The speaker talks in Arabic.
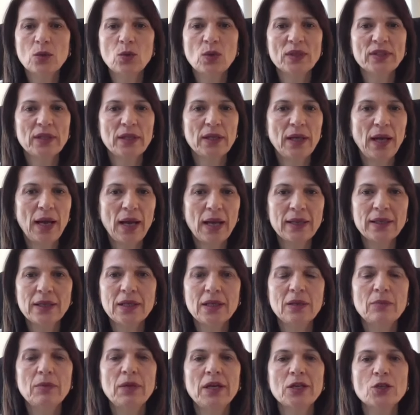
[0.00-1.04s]
الوضع الحالي
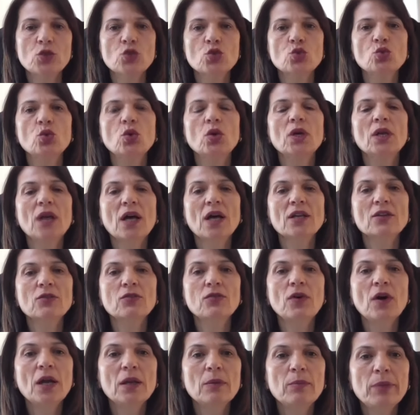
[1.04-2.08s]
اللي بيعيشوه
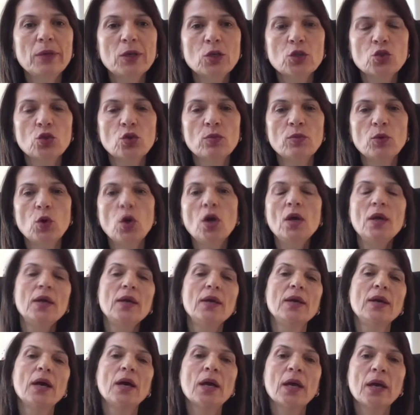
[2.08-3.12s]
الاطفال بيكتبوا
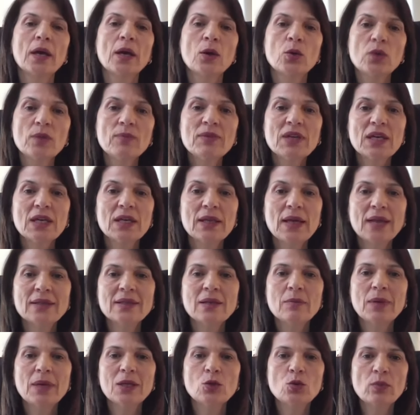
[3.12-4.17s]
ويمكن
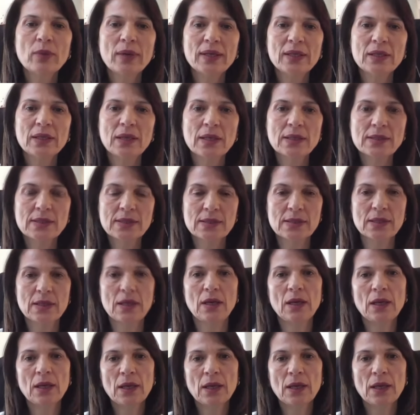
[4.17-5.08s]
هذا ما يميز